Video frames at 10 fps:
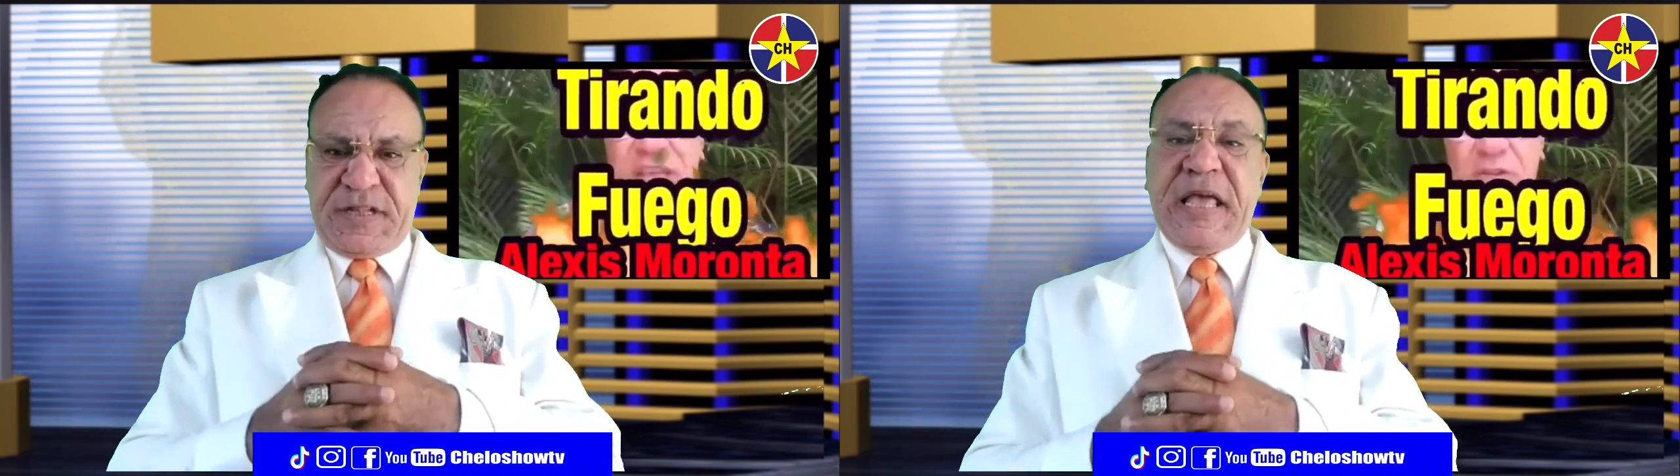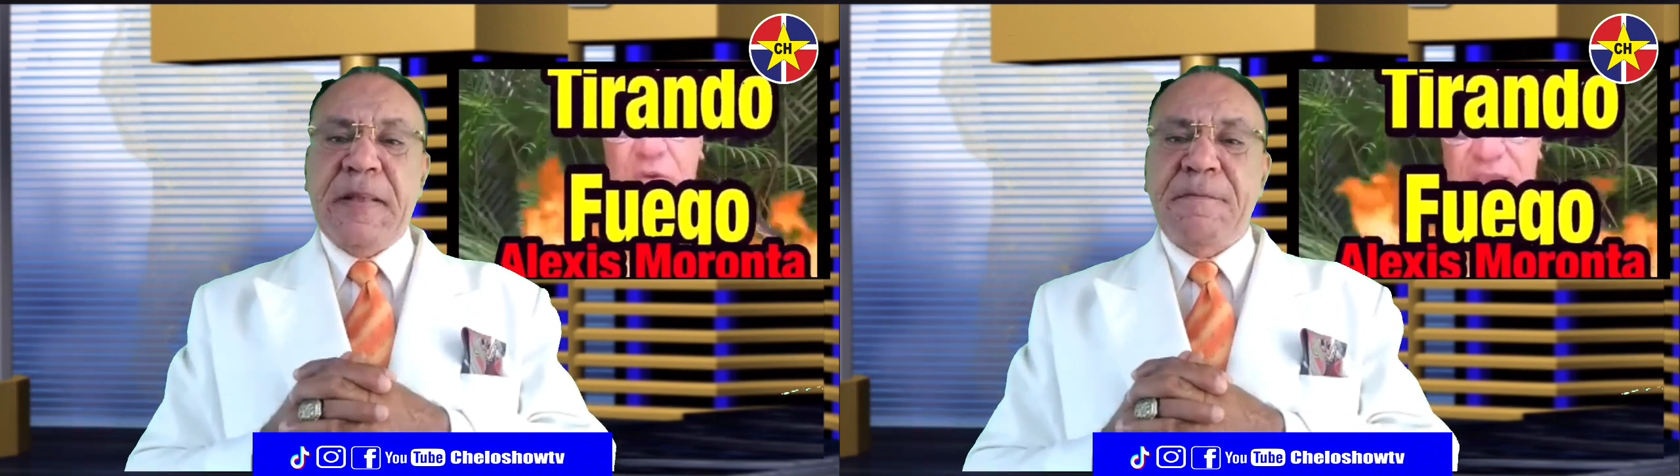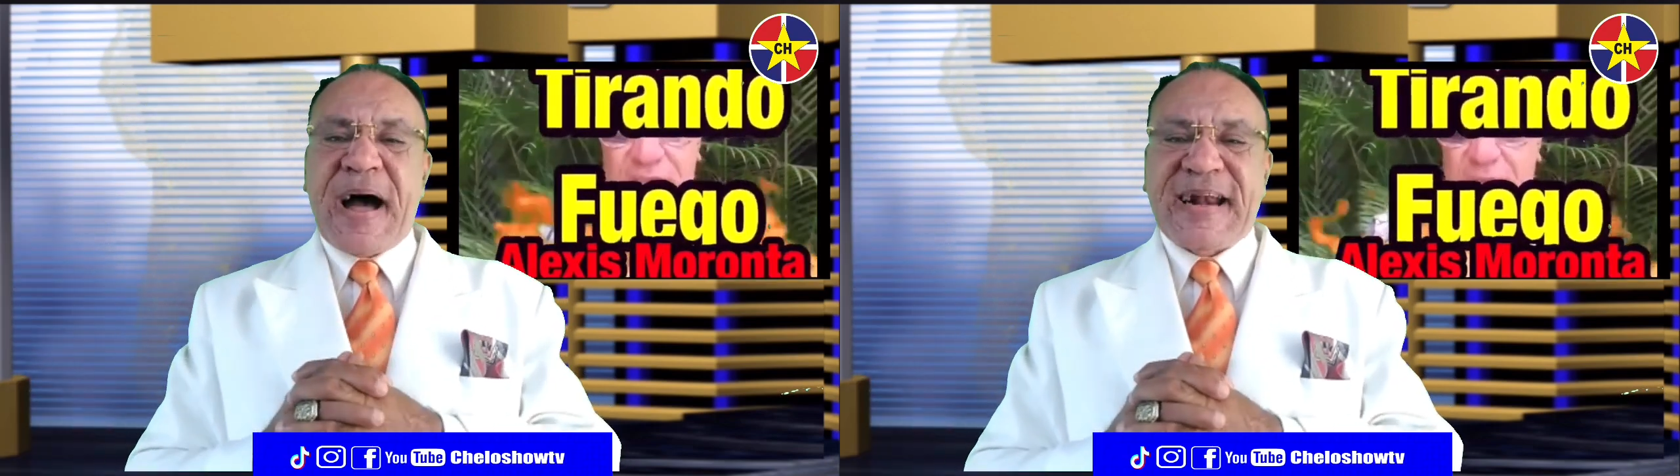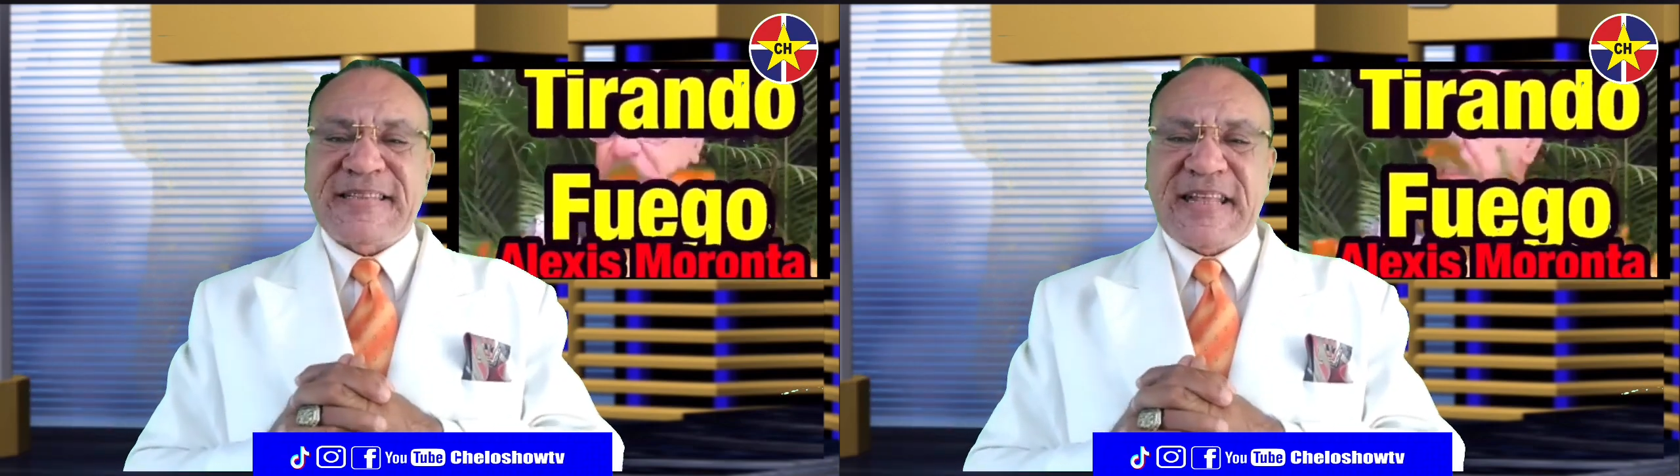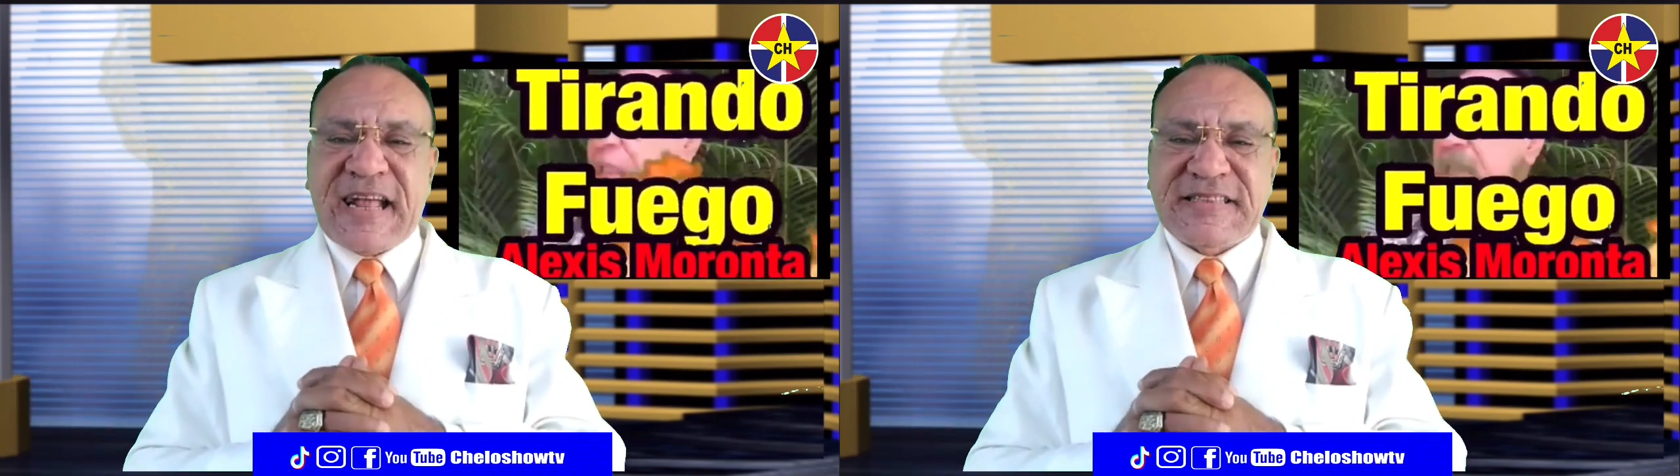y
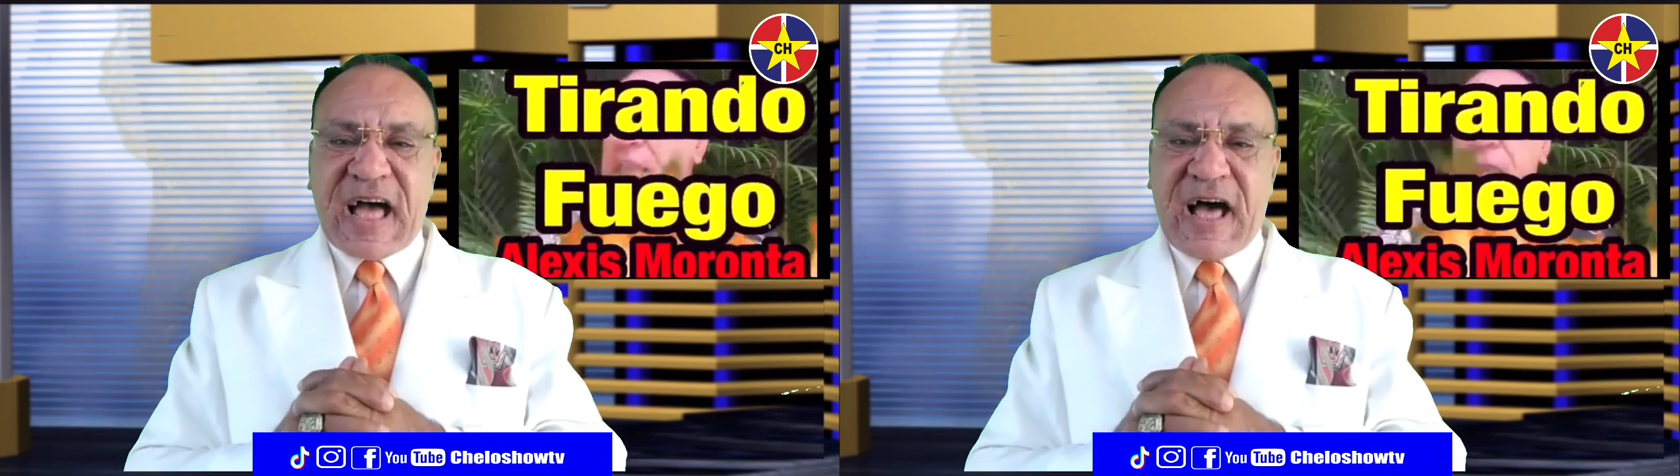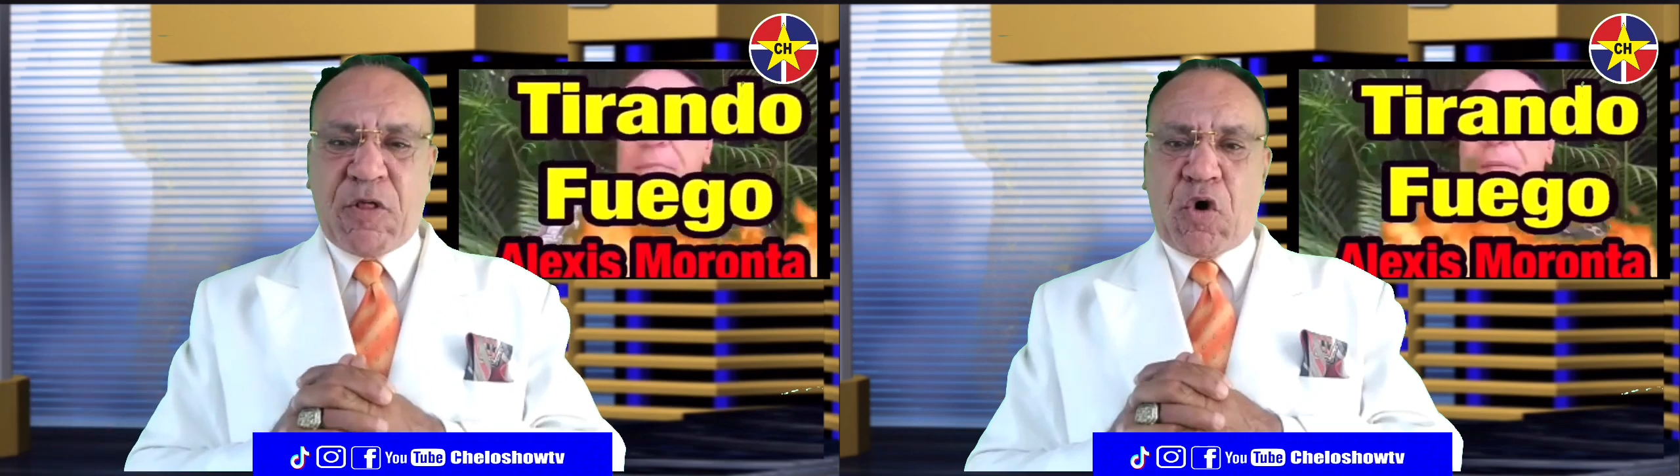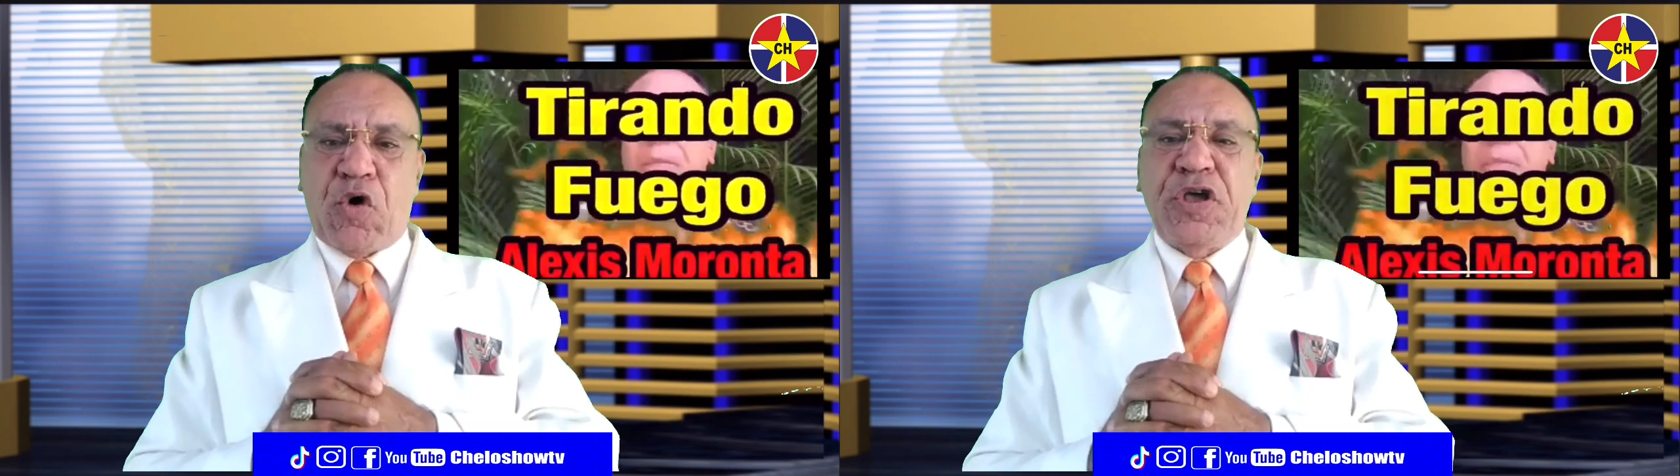maltratado